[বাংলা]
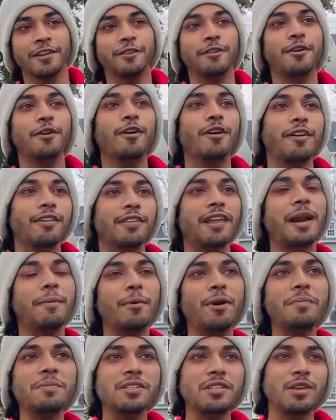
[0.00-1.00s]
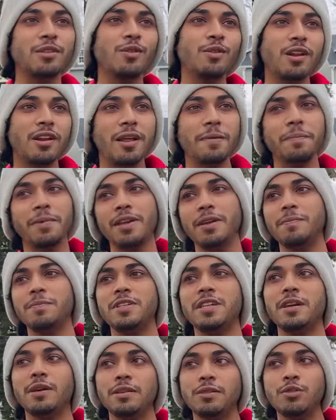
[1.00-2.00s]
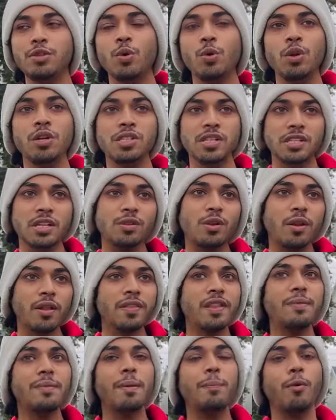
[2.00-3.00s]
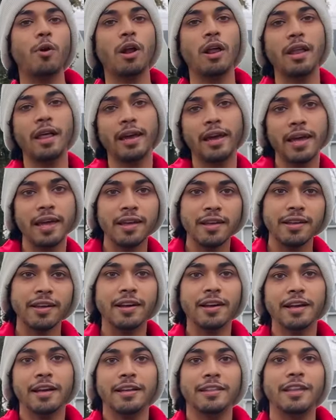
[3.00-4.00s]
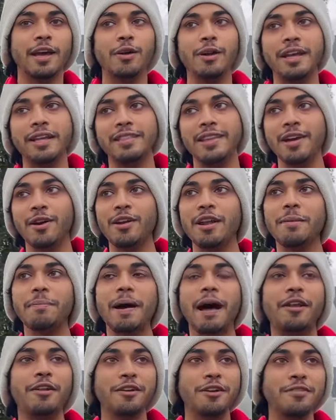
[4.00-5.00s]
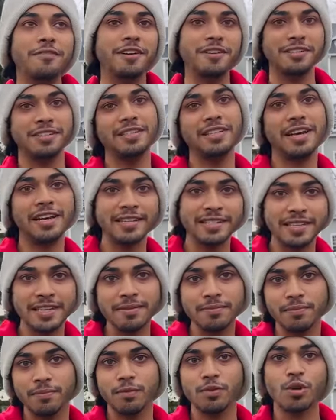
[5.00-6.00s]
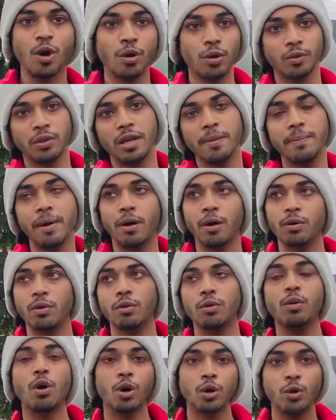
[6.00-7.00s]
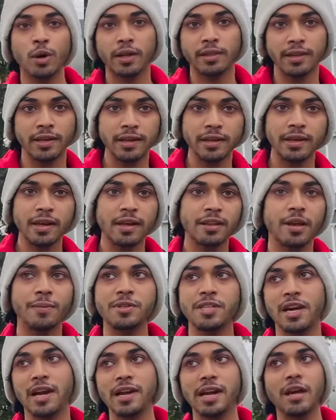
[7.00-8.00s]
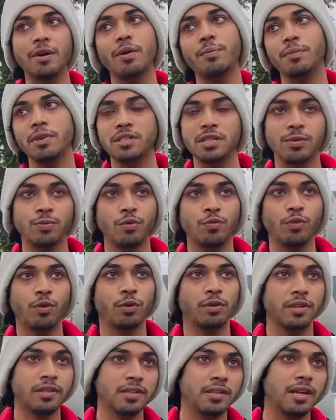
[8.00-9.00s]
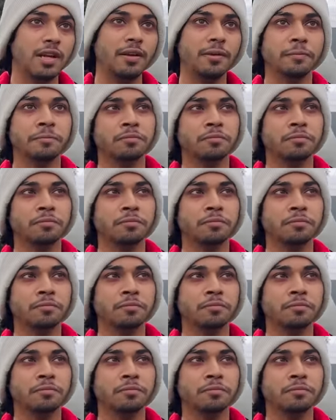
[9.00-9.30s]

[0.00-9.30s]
তো তারপরে আমি সিদ্ধান্ত নিলাম কি যে যদি উনিশ হাজার ডলার দিয়ে আমার পড়া লাগে তাহলে এর থেকে অনেক ভালো ইউনিভার্সিটি আছে টর্নোতে বা অটোয়াতে তো আমি সেখানে কেন আমি নিজের মুভ করতেছি না